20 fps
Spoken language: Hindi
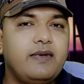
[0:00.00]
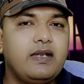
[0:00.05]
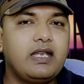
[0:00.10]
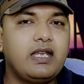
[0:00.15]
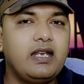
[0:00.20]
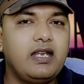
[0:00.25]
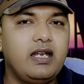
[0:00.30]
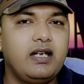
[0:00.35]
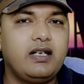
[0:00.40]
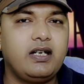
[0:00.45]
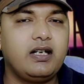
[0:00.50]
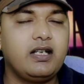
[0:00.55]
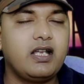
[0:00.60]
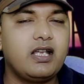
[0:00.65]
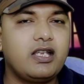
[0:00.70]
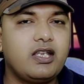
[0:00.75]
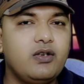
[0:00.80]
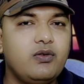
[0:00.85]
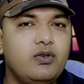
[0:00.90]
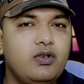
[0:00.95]
भी क्रिएटर
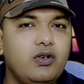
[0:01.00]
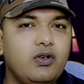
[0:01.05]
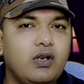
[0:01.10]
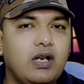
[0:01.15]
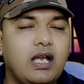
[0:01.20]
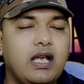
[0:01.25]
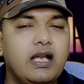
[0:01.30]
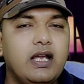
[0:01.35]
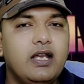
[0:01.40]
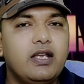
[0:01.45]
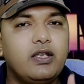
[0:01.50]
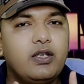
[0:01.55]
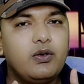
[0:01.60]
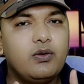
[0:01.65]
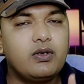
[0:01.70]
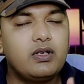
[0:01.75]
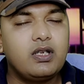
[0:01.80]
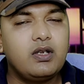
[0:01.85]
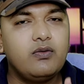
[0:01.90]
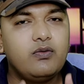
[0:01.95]
का क्यों नहीं हो रहा है
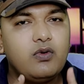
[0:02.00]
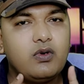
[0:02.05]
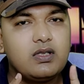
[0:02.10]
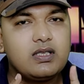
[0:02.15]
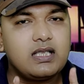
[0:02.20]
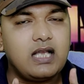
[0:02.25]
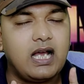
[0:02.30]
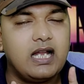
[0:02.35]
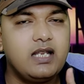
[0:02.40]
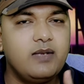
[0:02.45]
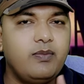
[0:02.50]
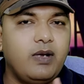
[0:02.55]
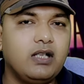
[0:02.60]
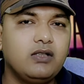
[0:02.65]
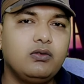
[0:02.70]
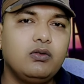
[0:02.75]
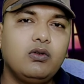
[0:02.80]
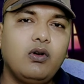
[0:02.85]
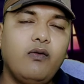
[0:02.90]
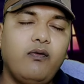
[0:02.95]
क्योंकि वो सारी
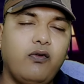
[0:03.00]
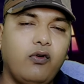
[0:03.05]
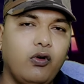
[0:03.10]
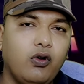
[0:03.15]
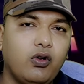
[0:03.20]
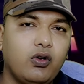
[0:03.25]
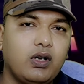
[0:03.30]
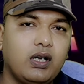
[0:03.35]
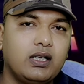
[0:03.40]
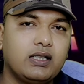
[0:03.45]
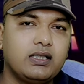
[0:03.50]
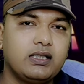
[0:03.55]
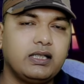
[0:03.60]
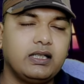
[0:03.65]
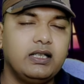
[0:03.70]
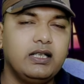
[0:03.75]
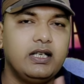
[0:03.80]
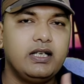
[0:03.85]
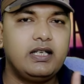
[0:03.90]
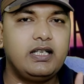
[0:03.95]
बातों को फॉलो करते हैं